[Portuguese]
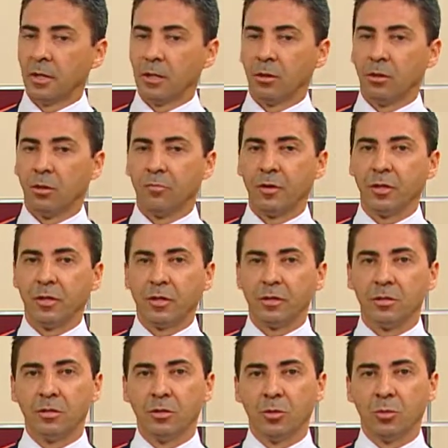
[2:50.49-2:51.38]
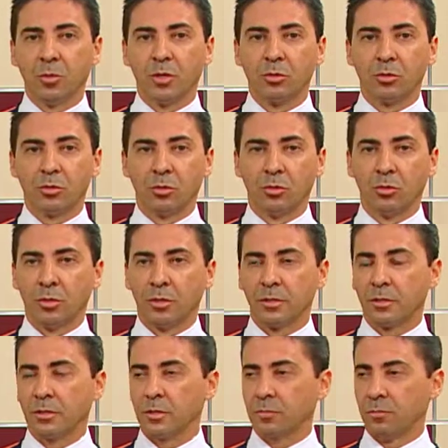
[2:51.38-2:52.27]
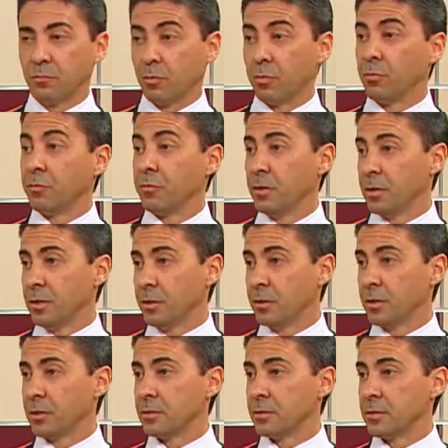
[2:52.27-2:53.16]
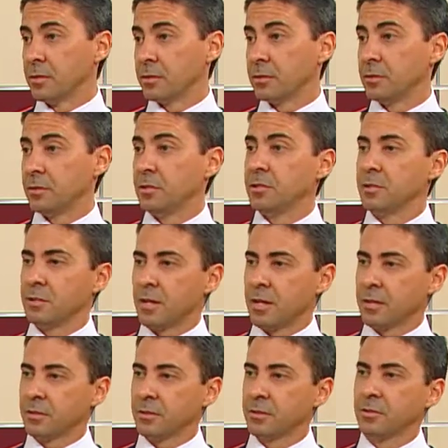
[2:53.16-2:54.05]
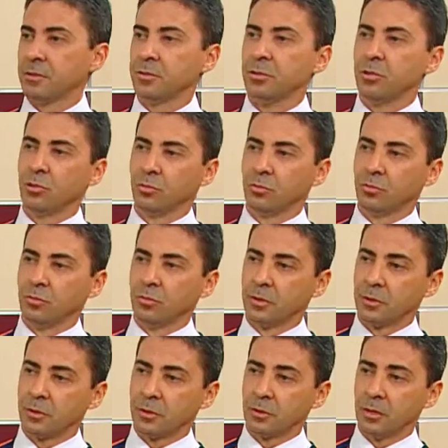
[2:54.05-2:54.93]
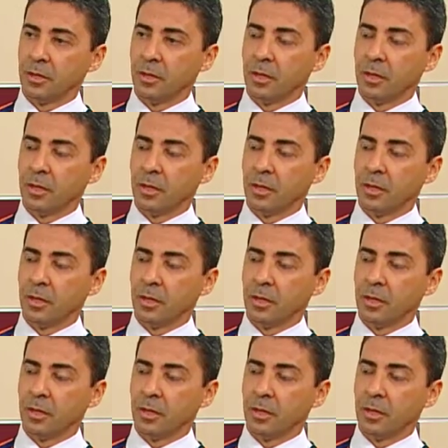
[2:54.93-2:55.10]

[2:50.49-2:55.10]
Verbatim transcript: 95 pessoas foram feridas nesses desastres de chuvas,